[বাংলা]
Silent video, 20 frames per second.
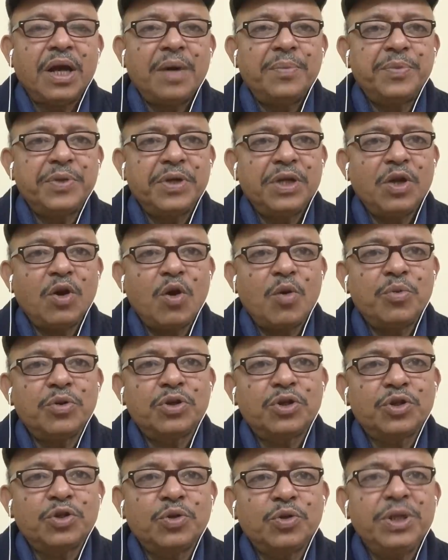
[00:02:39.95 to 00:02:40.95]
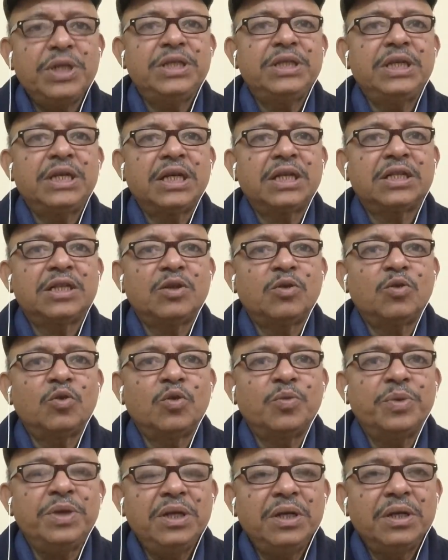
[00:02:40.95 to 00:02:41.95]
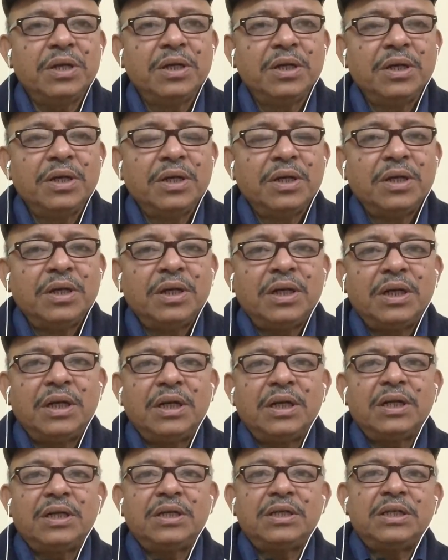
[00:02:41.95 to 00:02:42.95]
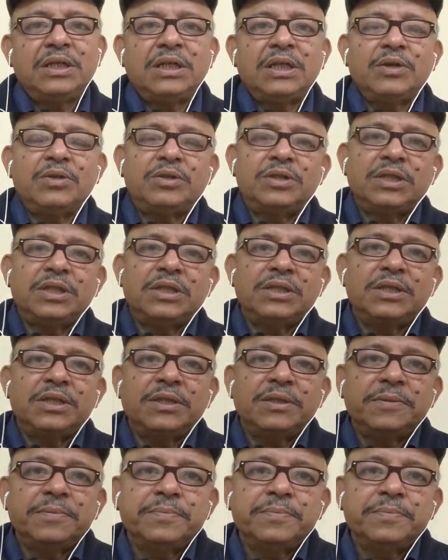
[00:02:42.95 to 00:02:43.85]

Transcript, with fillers: আপনারা অবশ্যই যে কাজটা করবেন সেটা হচ্ছে যে